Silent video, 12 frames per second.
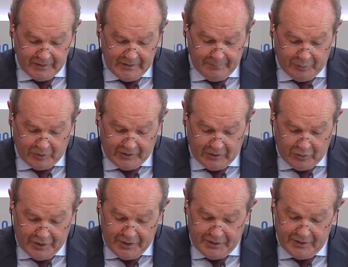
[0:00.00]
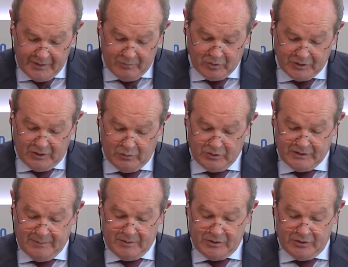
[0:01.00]
y porque coincidimos en
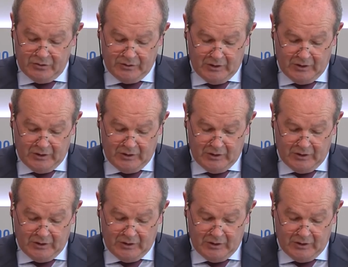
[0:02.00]
nuestra visión